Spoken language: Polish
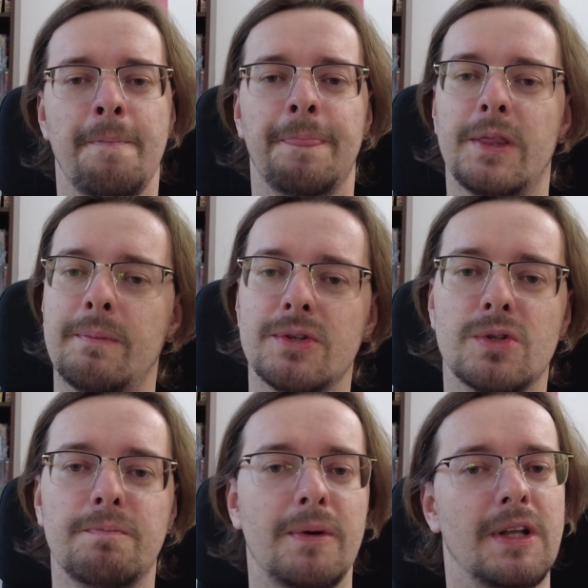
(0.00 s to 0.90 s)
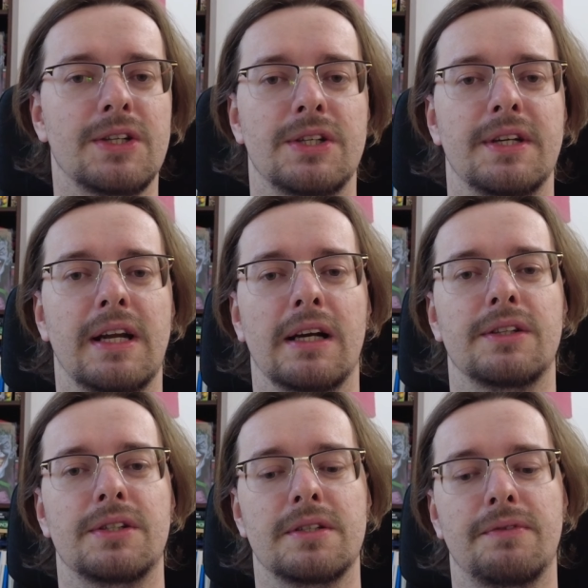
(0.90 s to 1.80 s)
Natomiast zupełnie inaczej się gra,
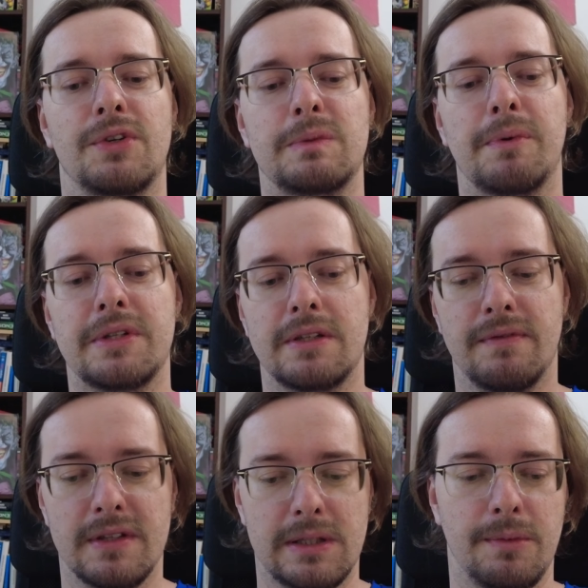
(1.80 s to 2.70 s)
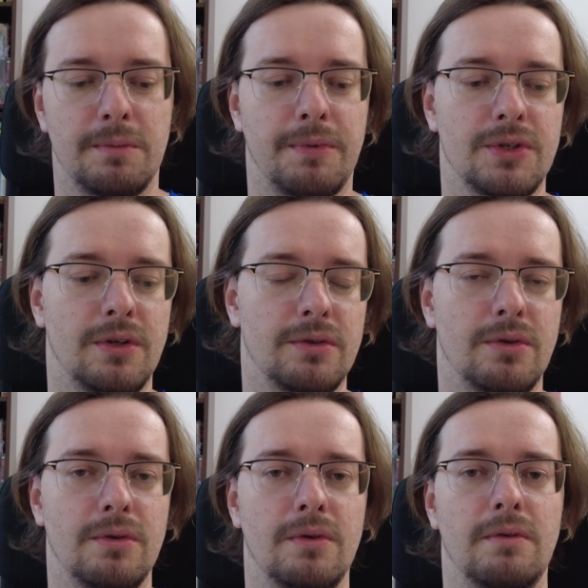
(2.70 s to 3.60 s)
gdy się stworzy postać własną od
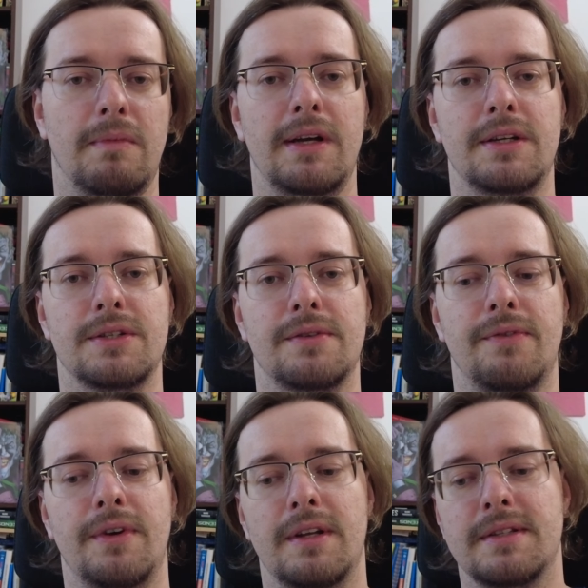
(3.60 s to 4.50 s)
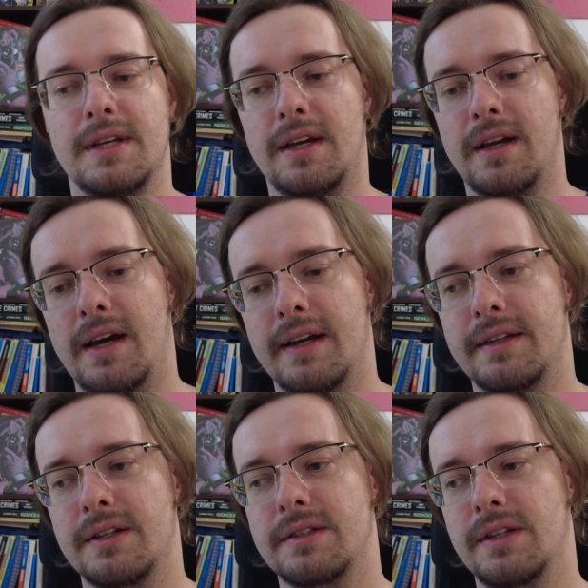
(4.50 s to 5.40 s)
początku, ma jakieś swoje cechy
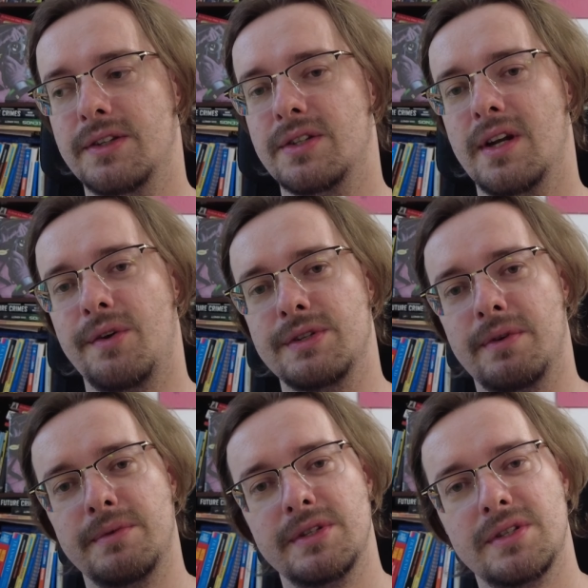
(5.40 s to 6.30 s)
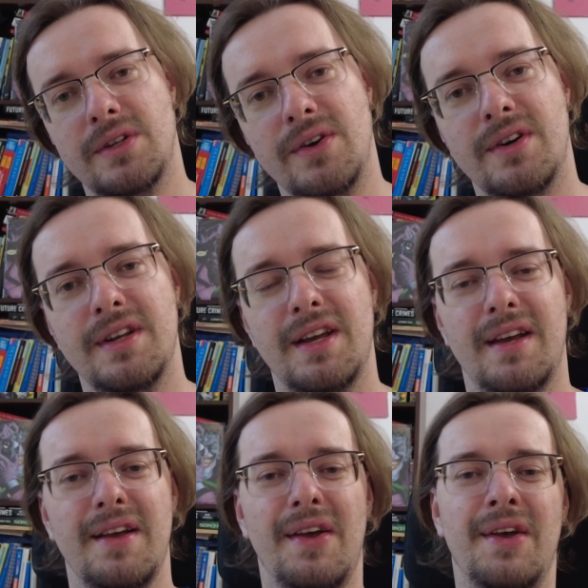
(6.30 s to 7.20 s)
charakterystyczne, jakąś swoją
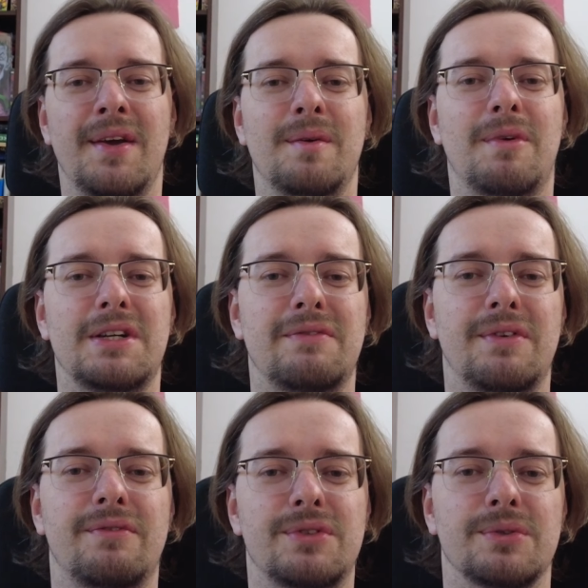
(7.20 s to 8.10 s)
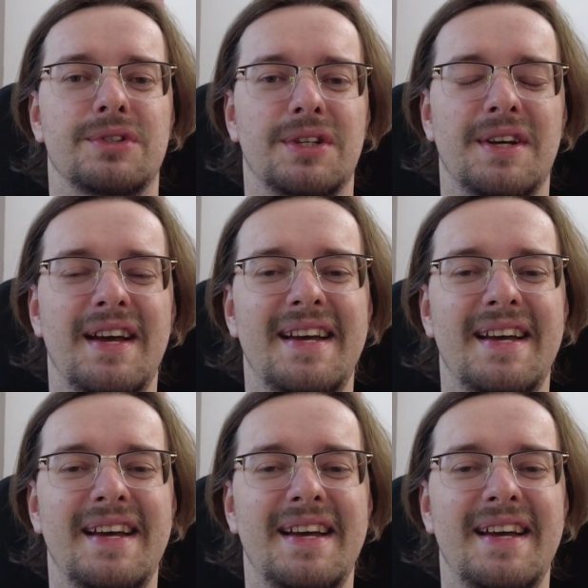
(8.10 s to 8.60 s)
historię, można się w nią wczuć.